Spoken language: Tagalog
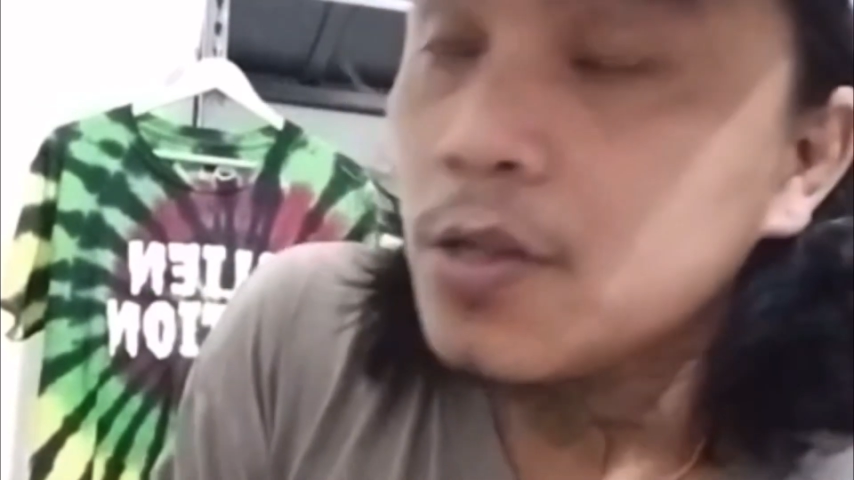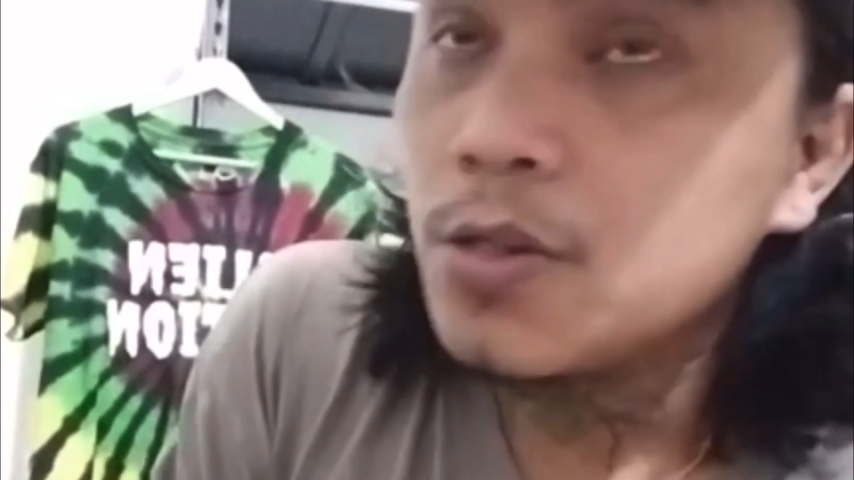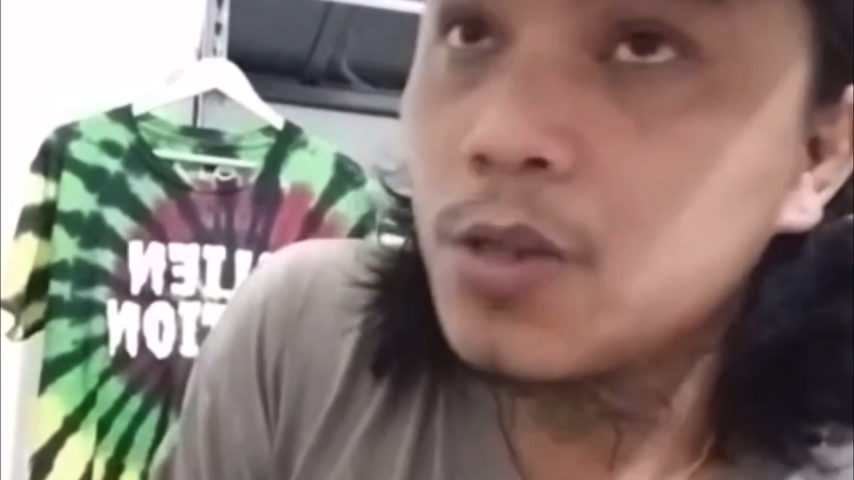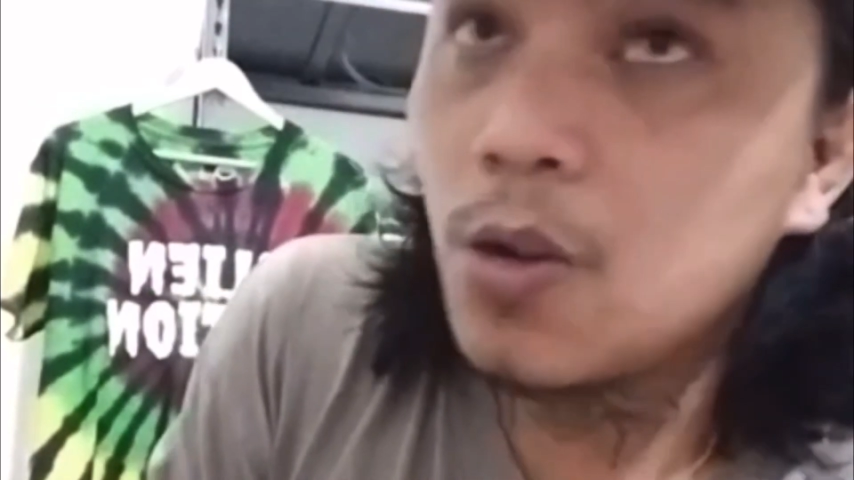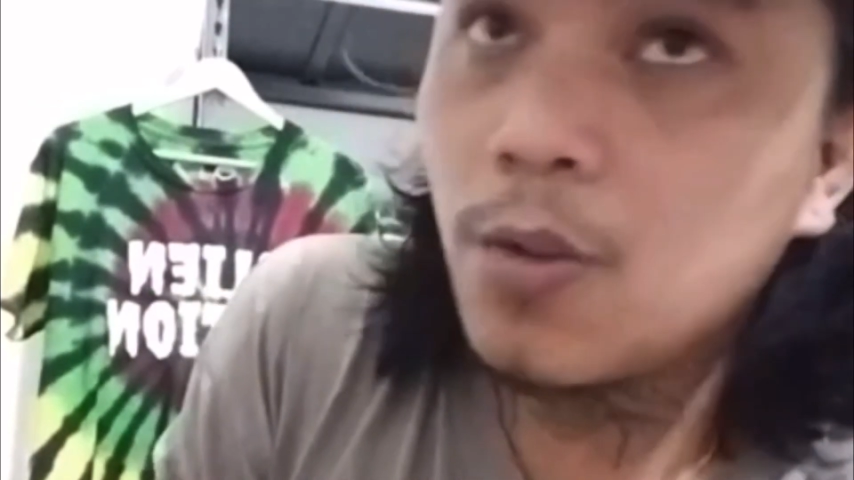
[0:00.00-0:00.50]

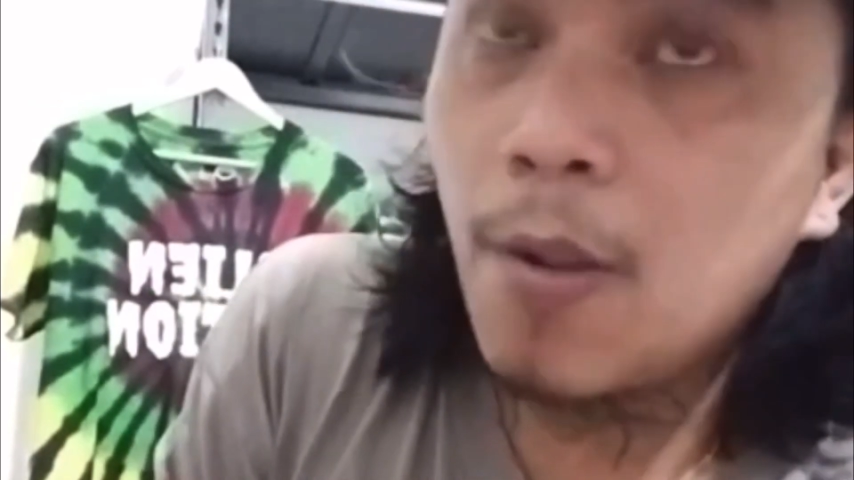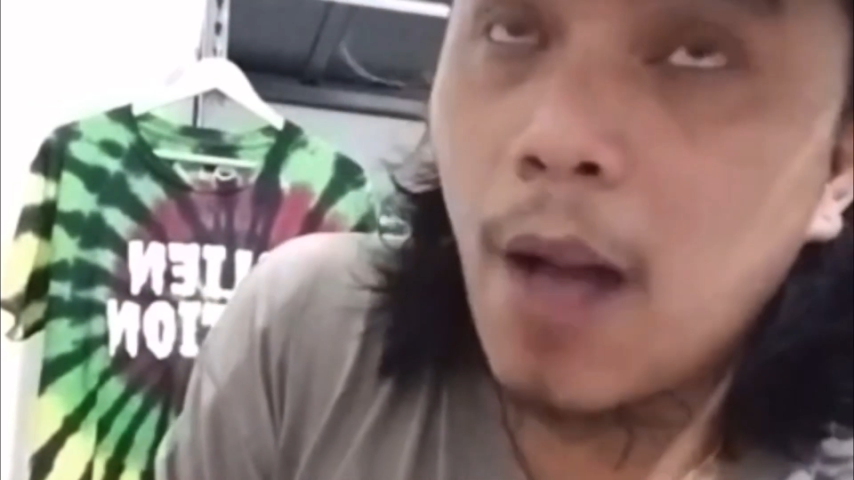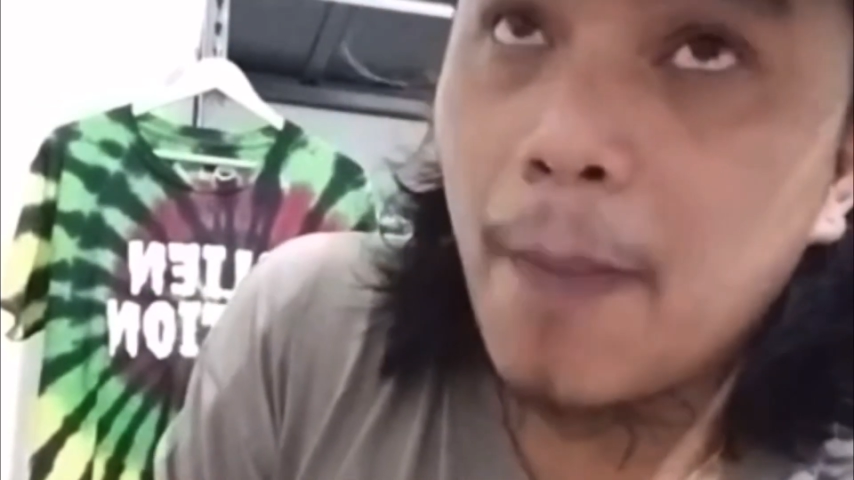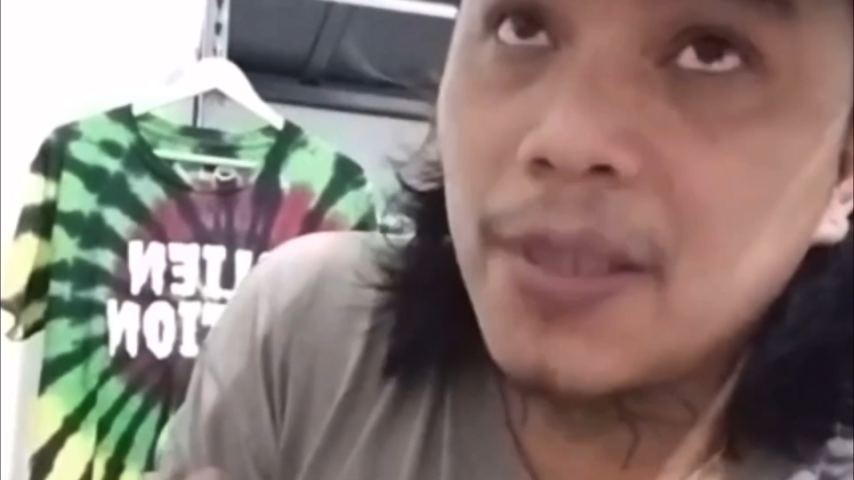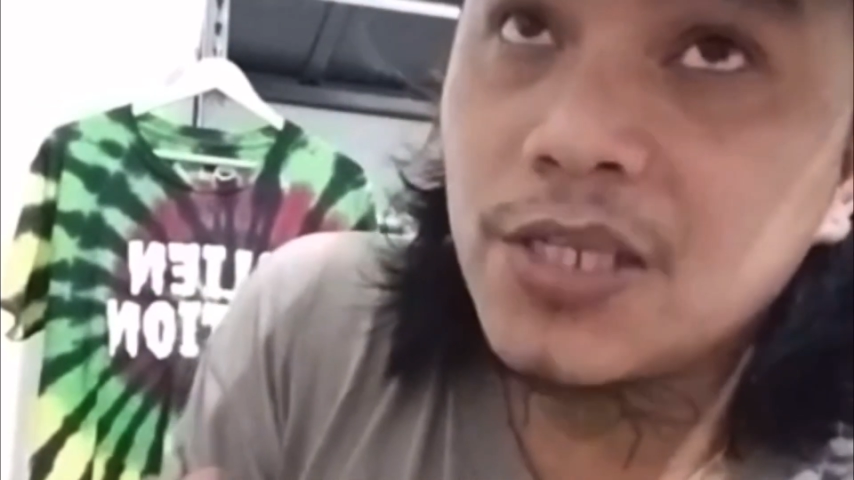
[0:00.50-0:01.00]
So, kung
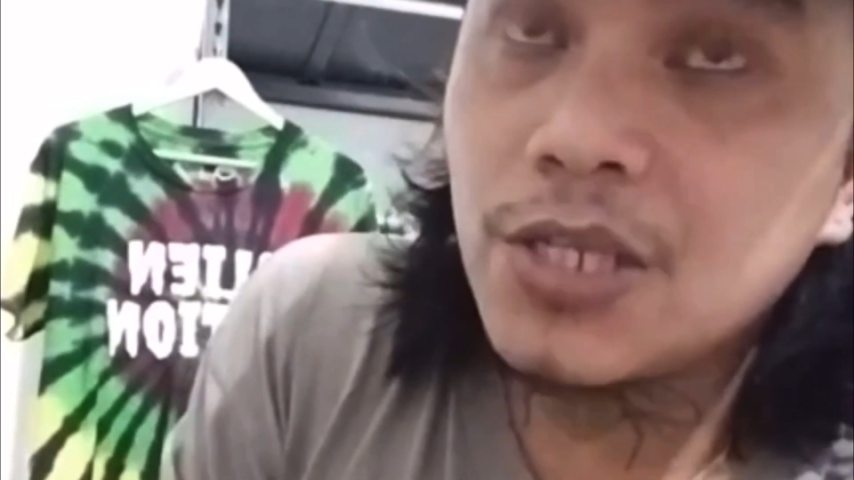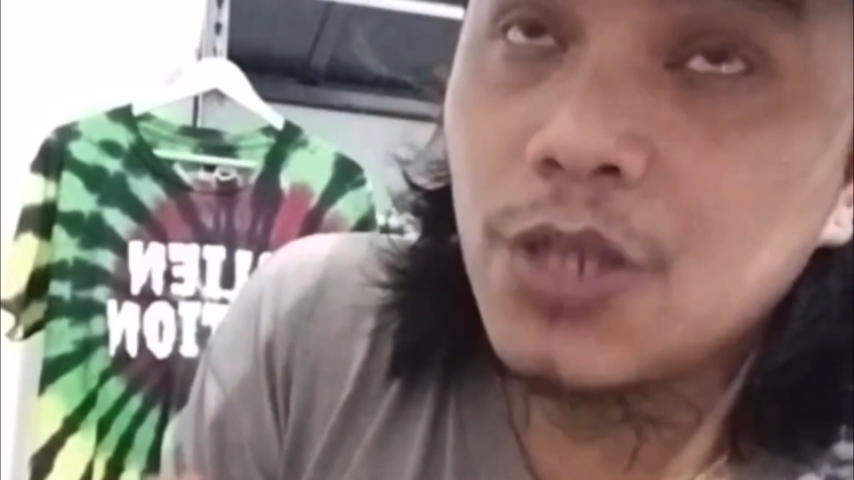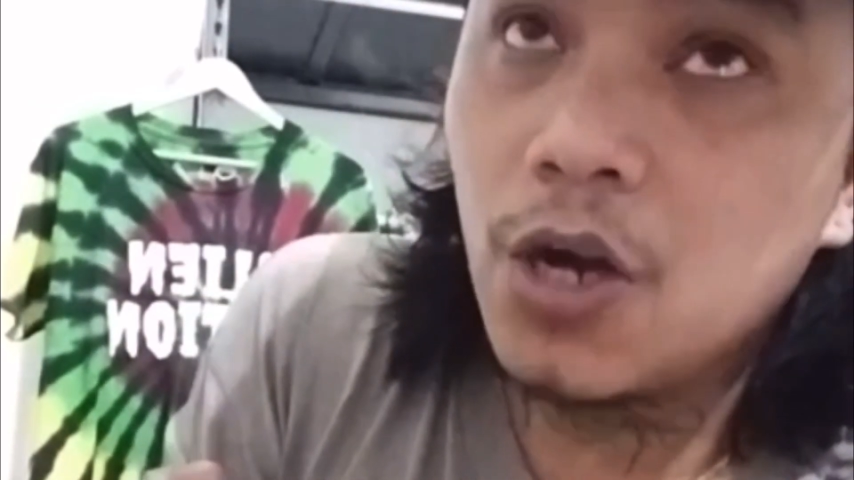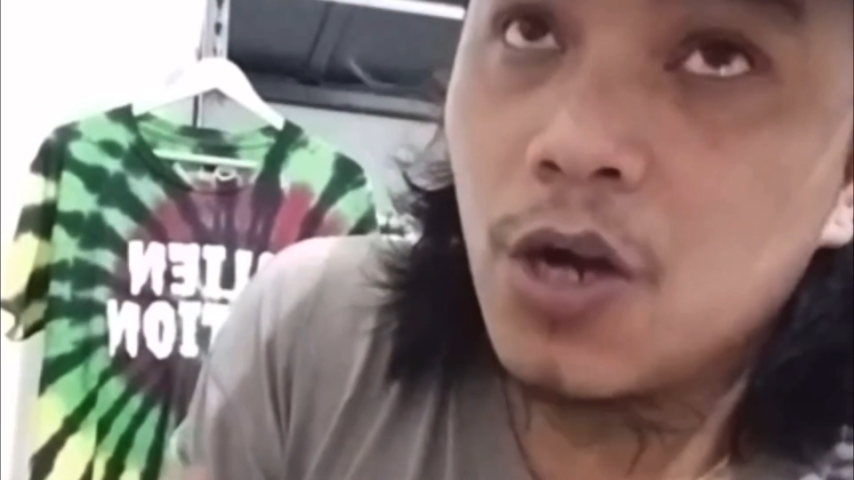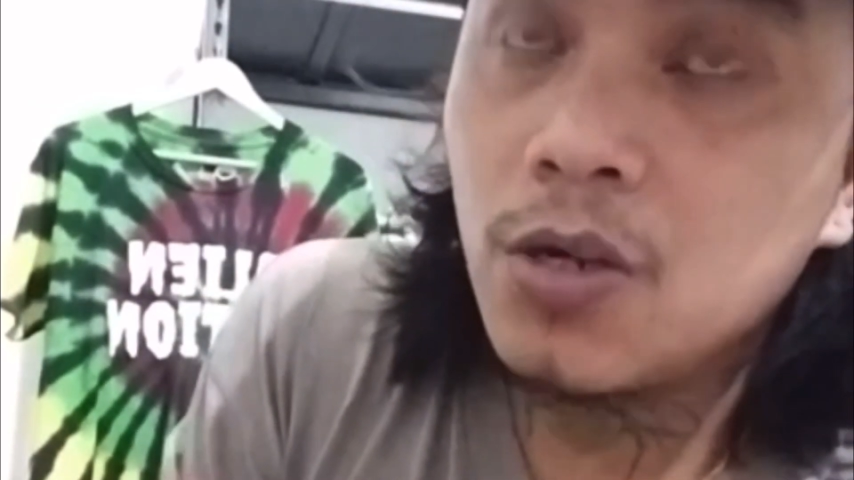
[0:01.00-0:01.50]

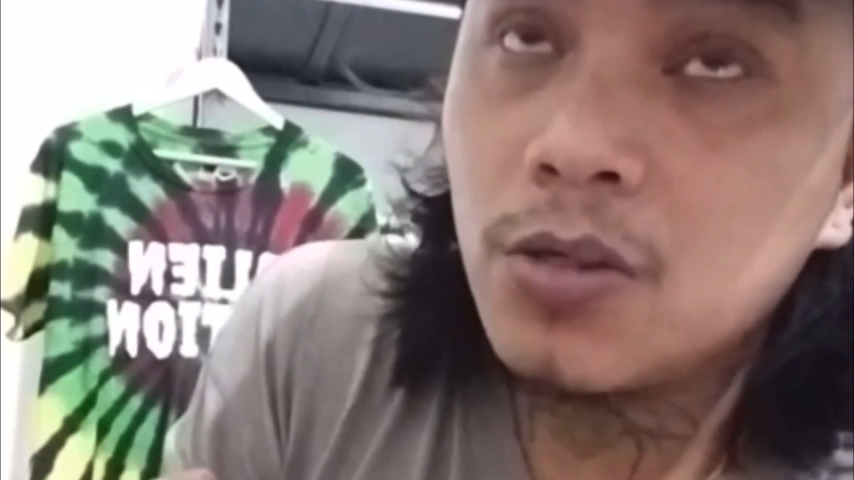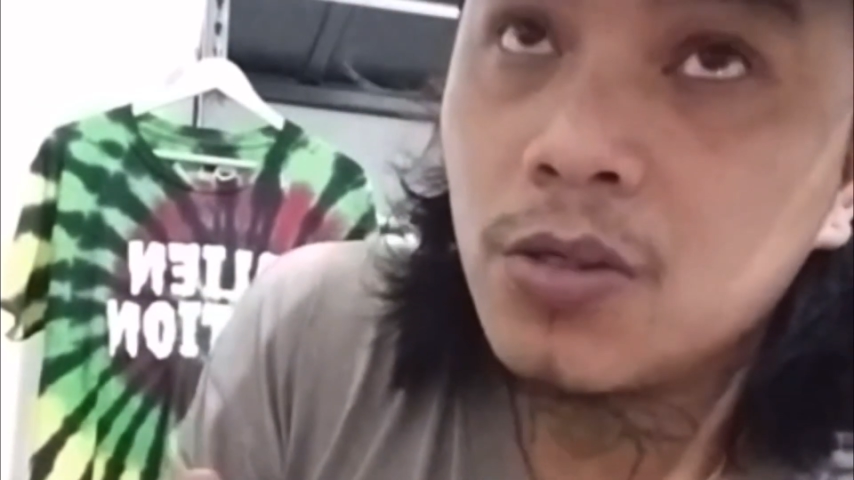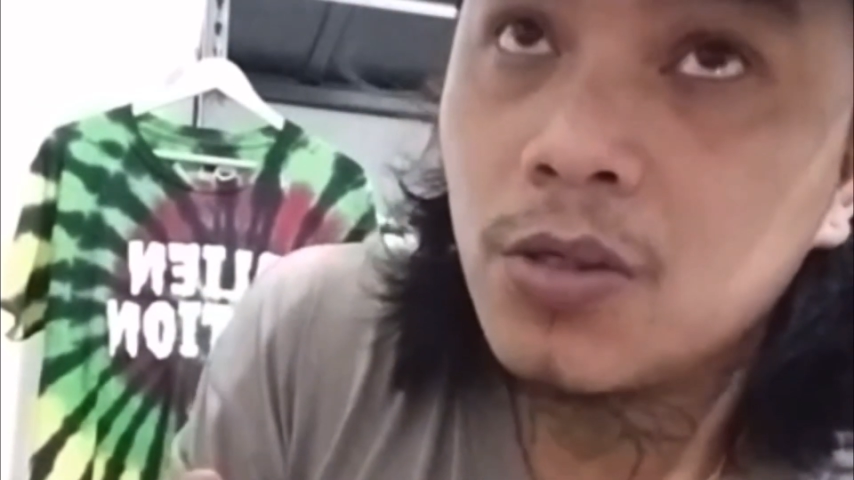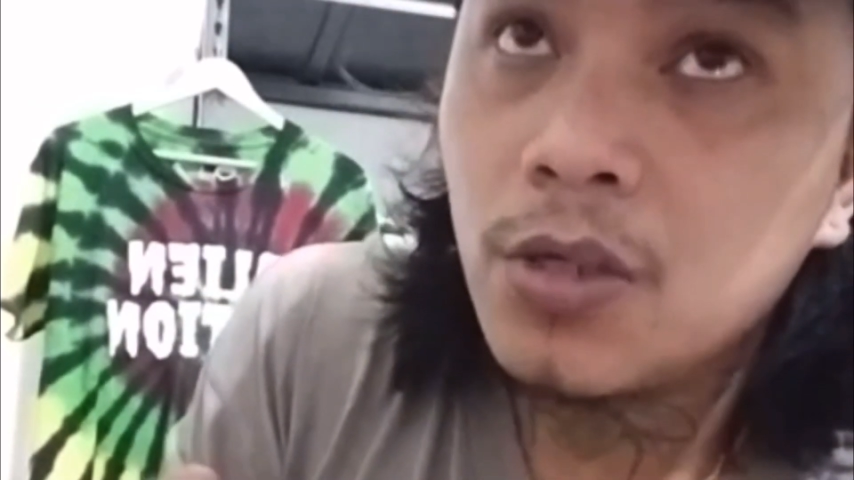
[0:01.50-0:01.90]
mapapansin nyo,